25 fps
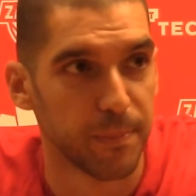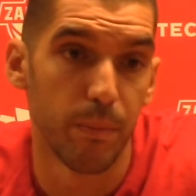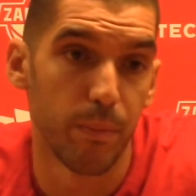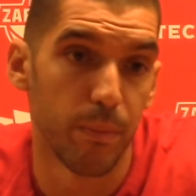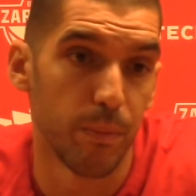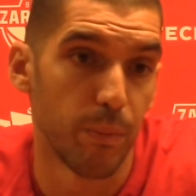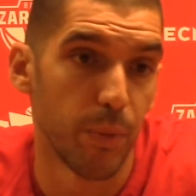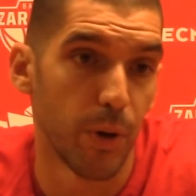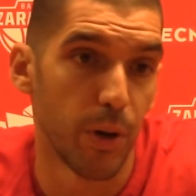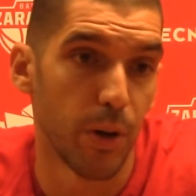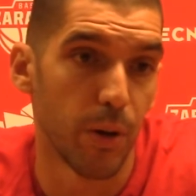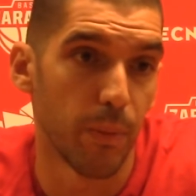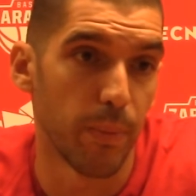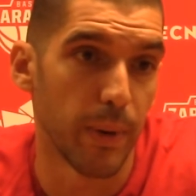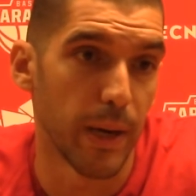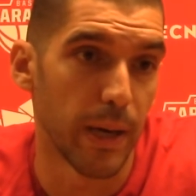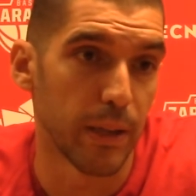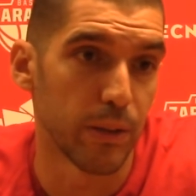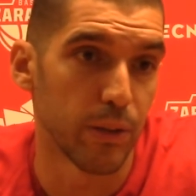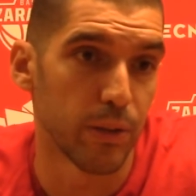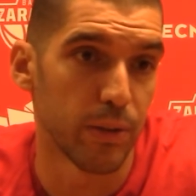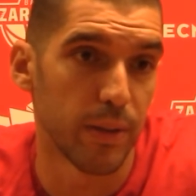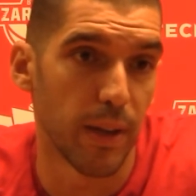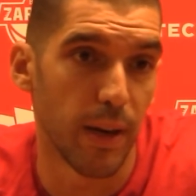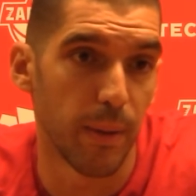Bueno, para
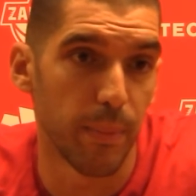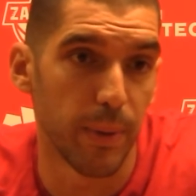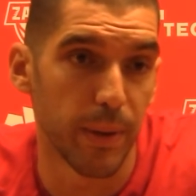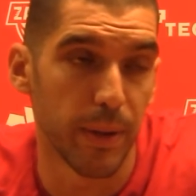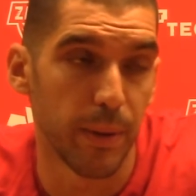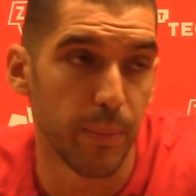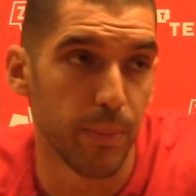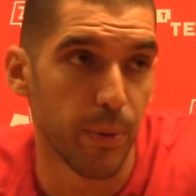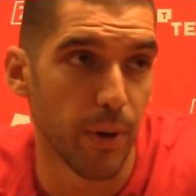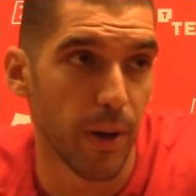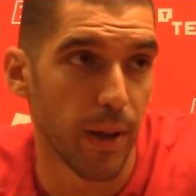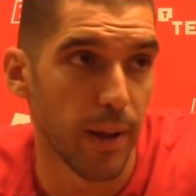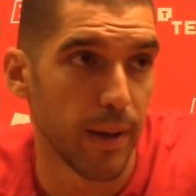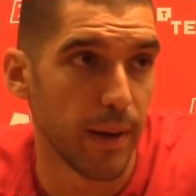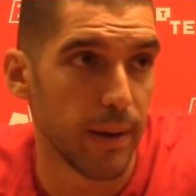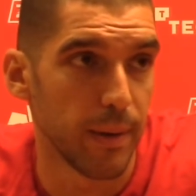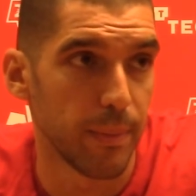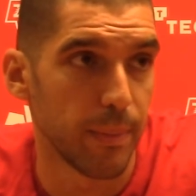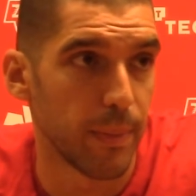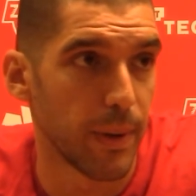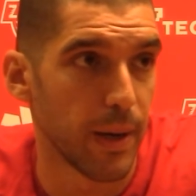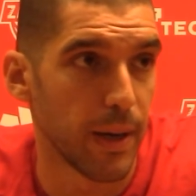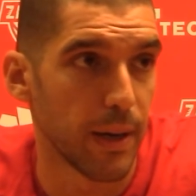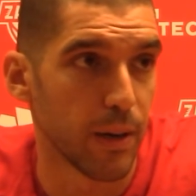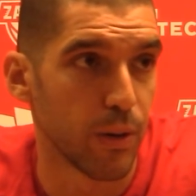eso está la pretemporada,
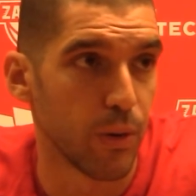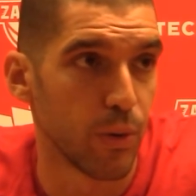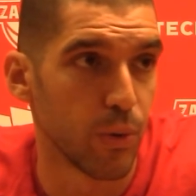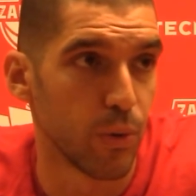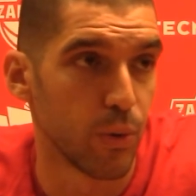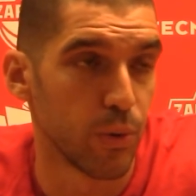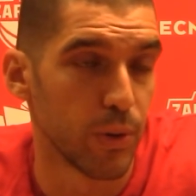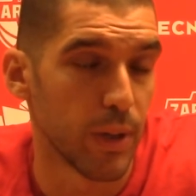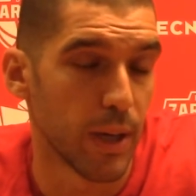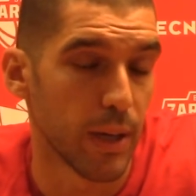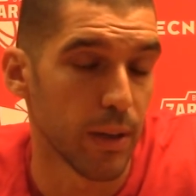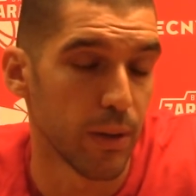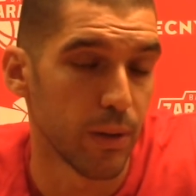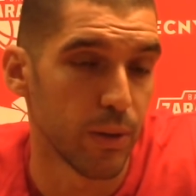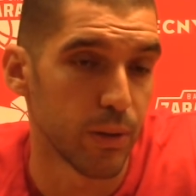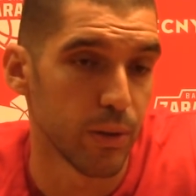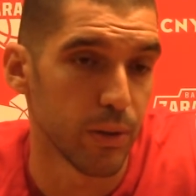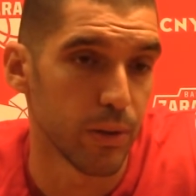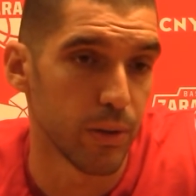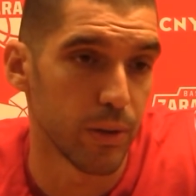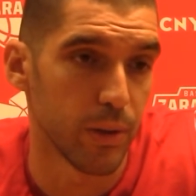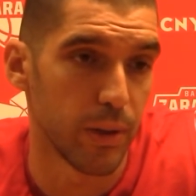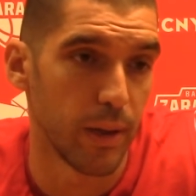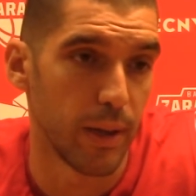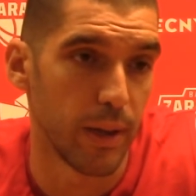para
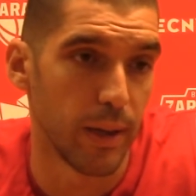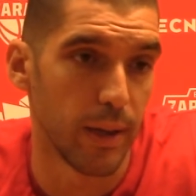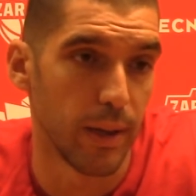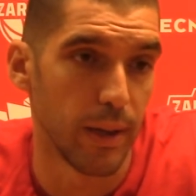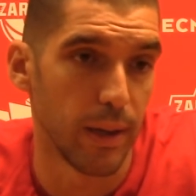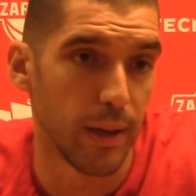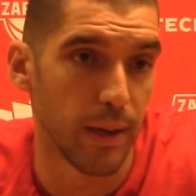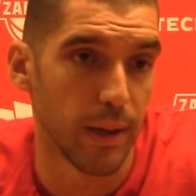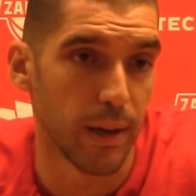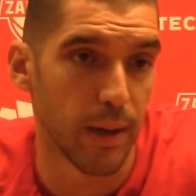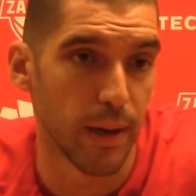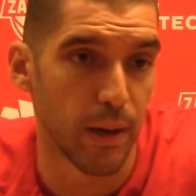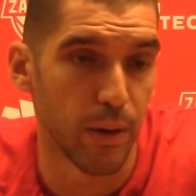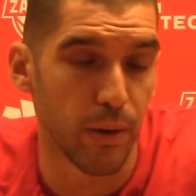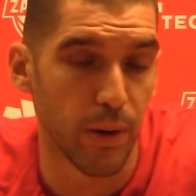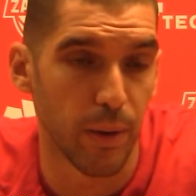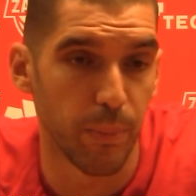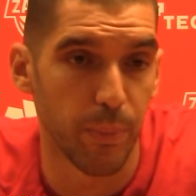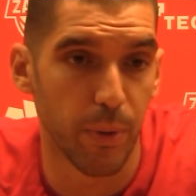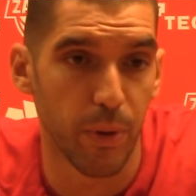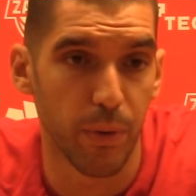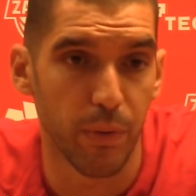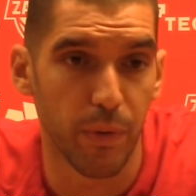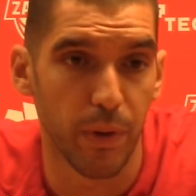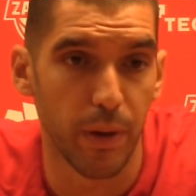conjuntarnos. Eh, creo que
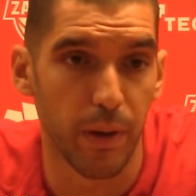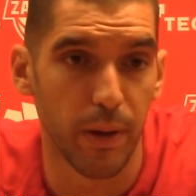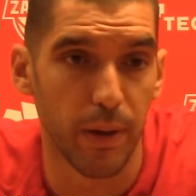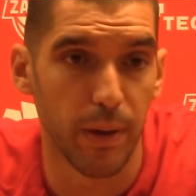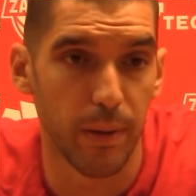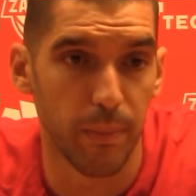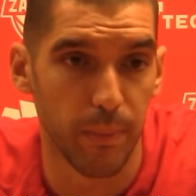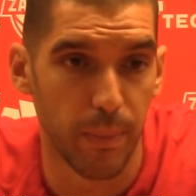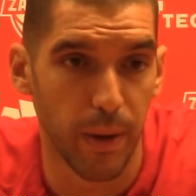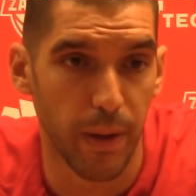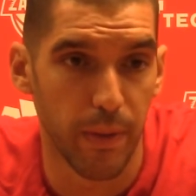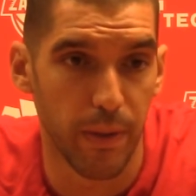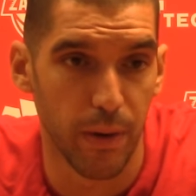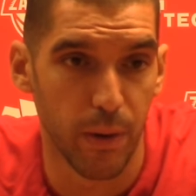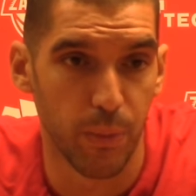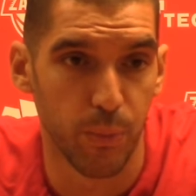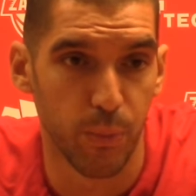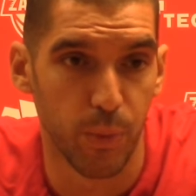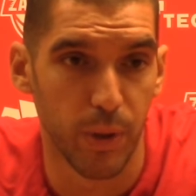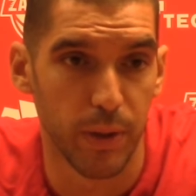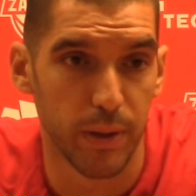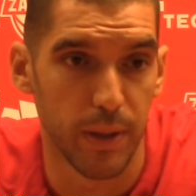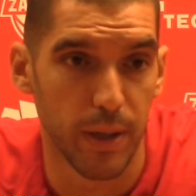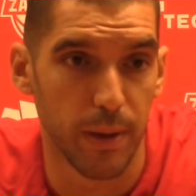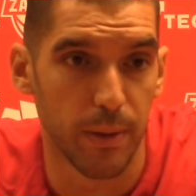por fin va a hacer un
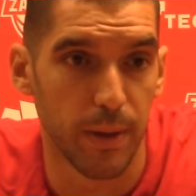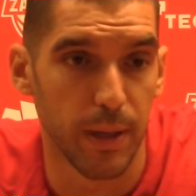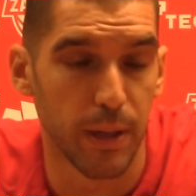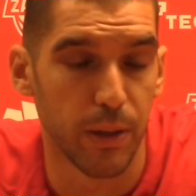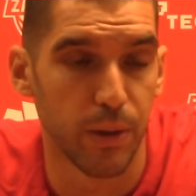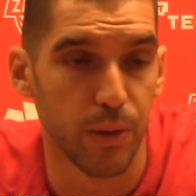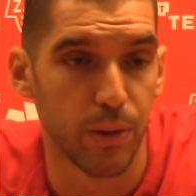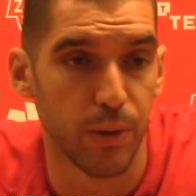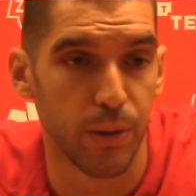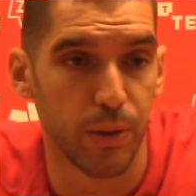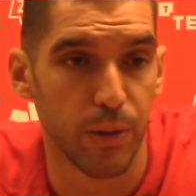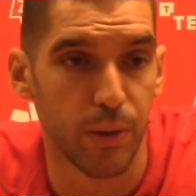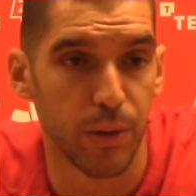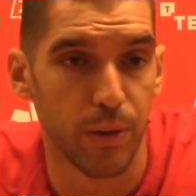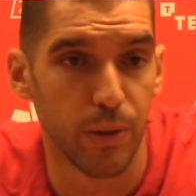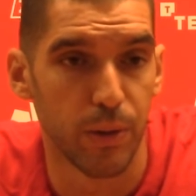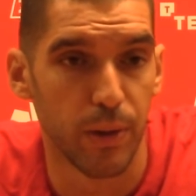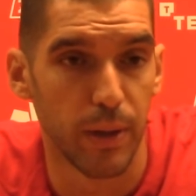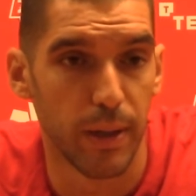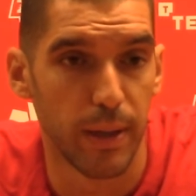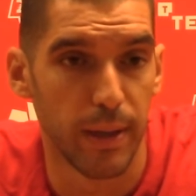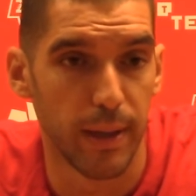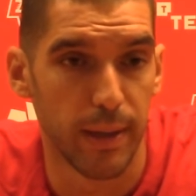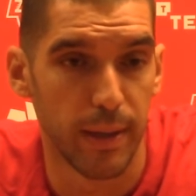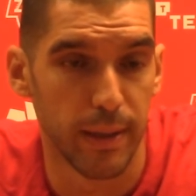buen trabajo
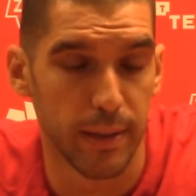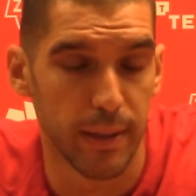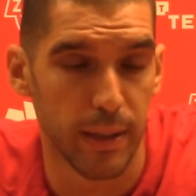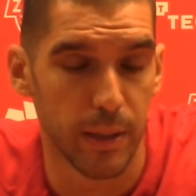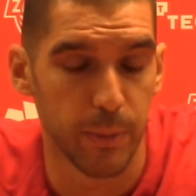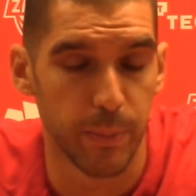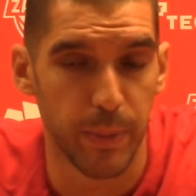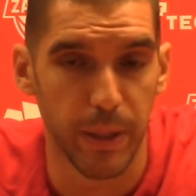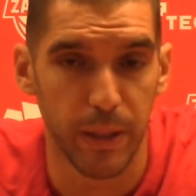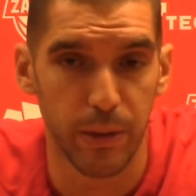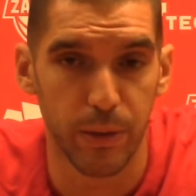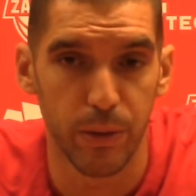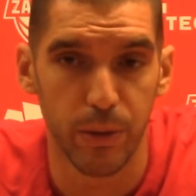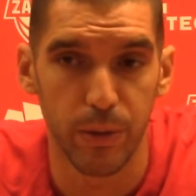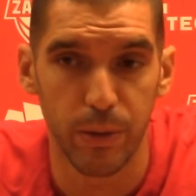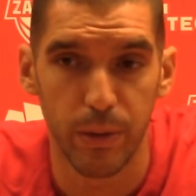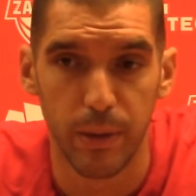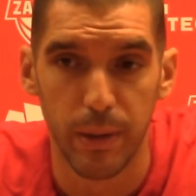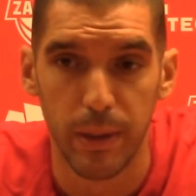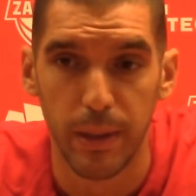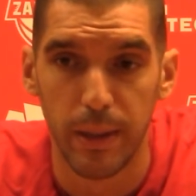eh, en ese aspecto.